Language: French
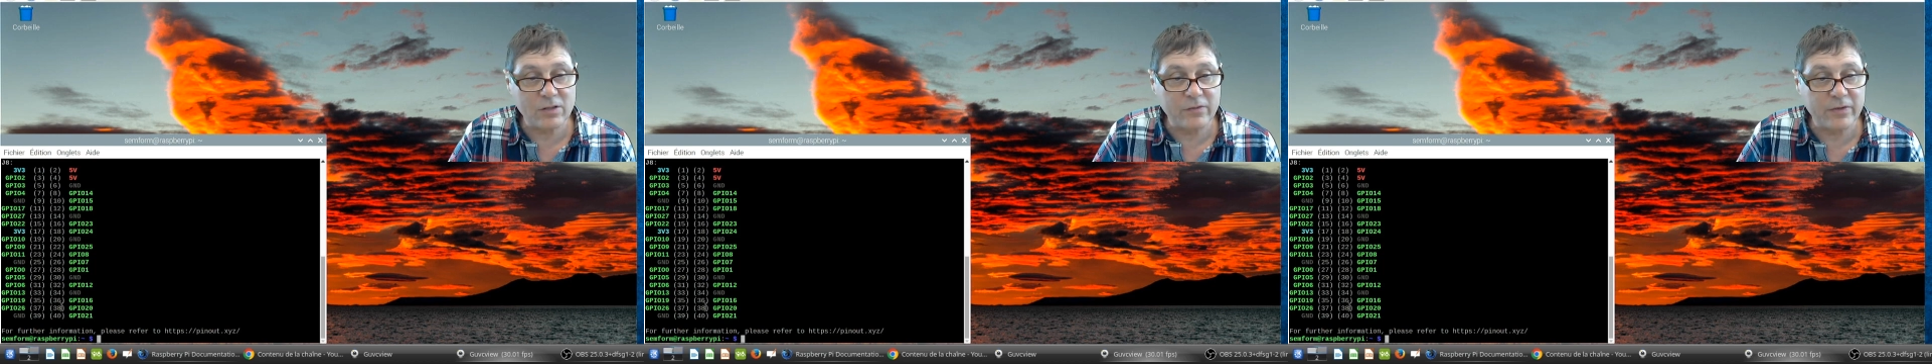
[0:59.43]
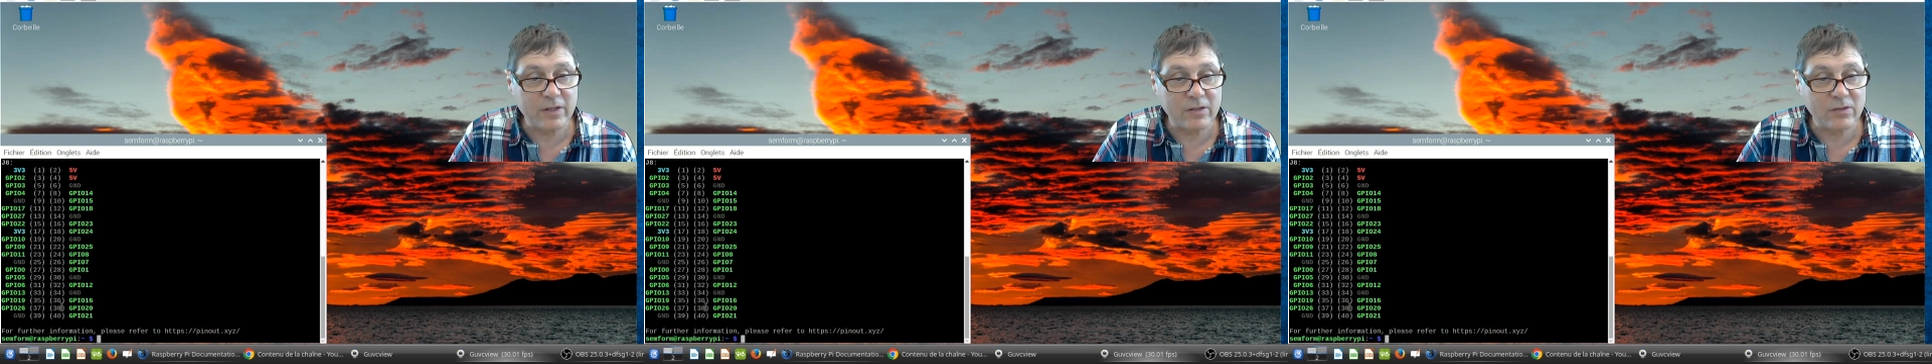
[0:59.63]

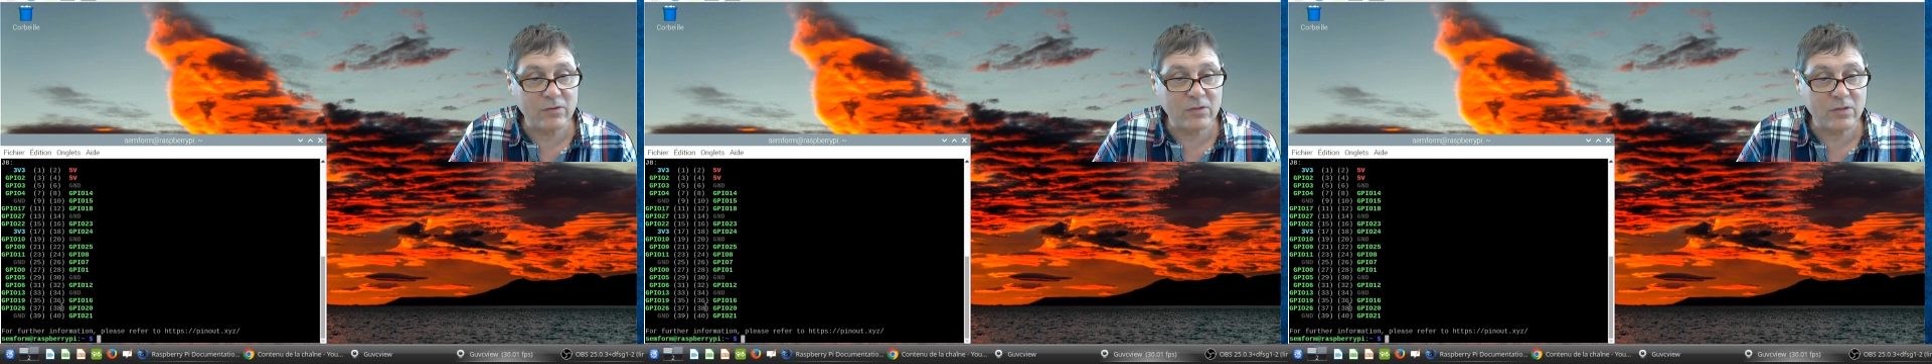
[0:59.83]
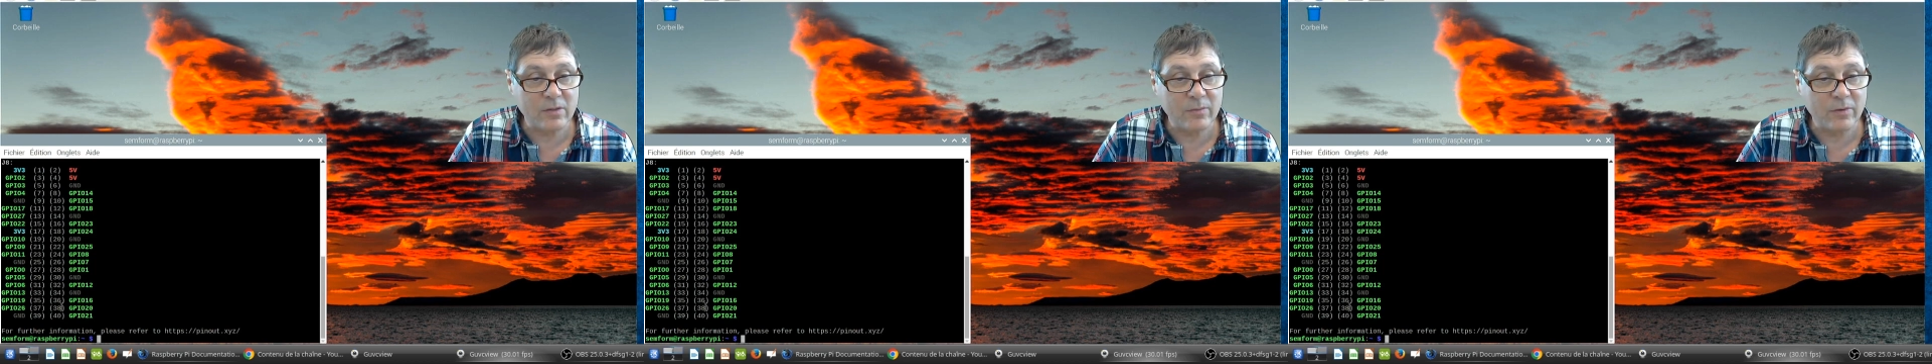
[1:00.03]
je vais
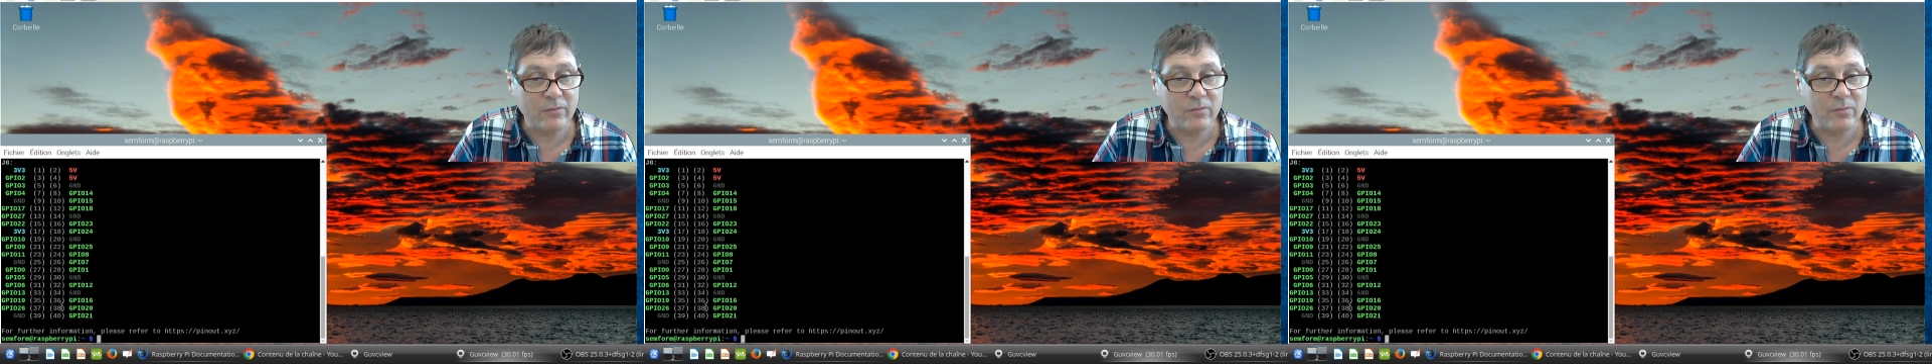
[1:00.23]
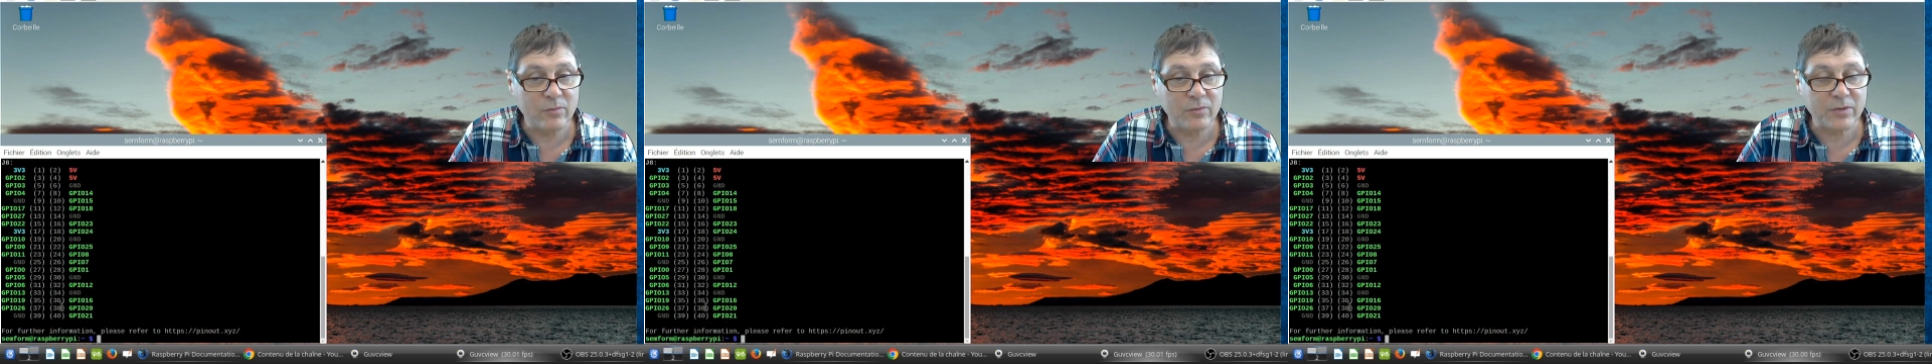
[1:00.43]
justement
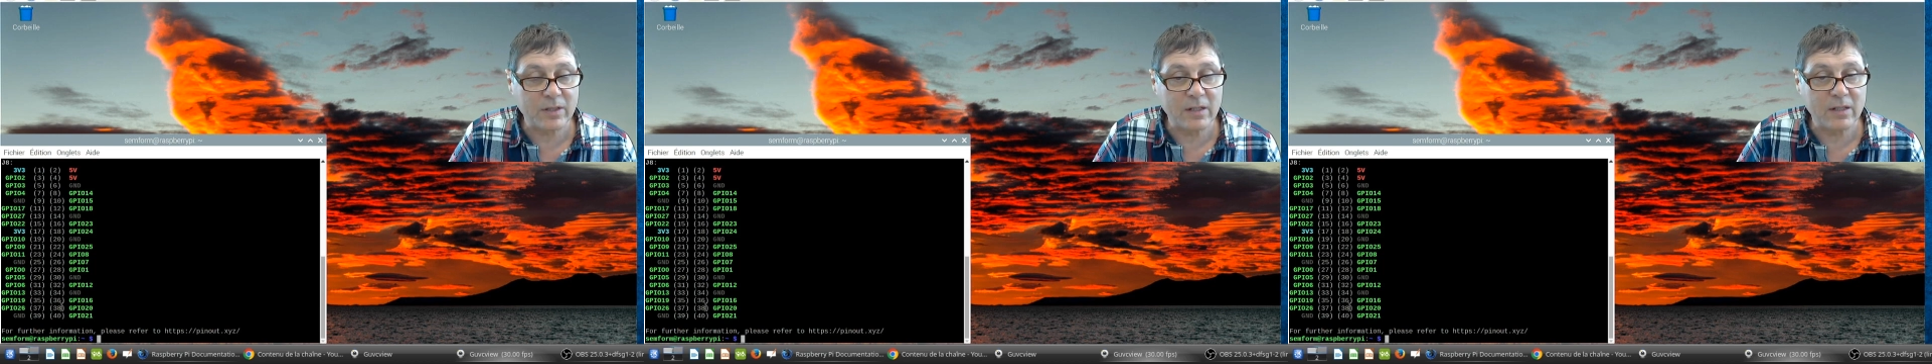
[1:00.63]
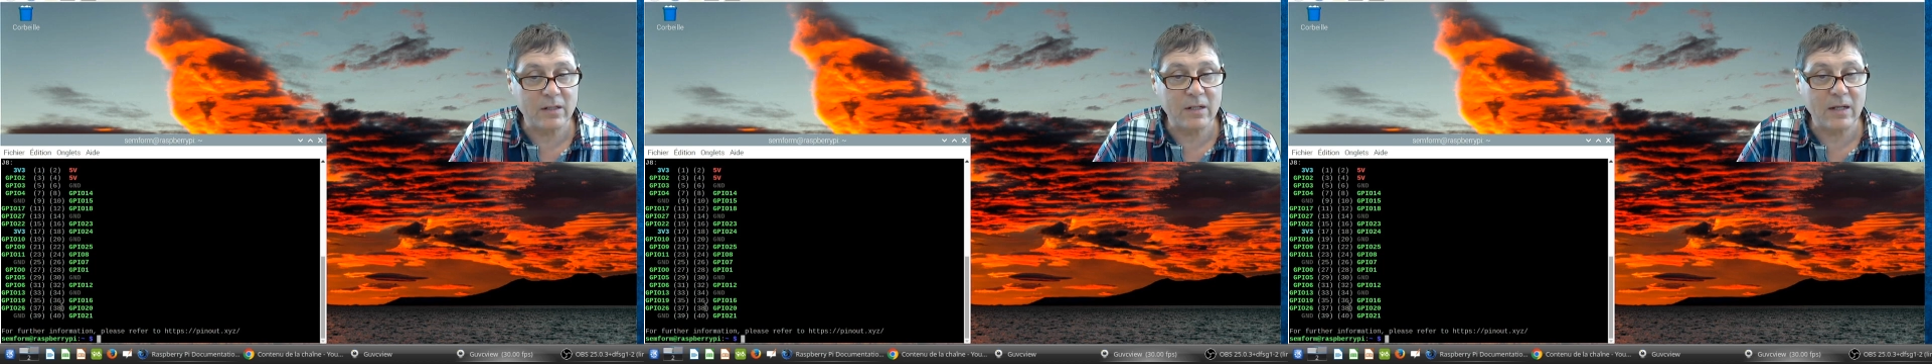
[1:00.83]
vous montrer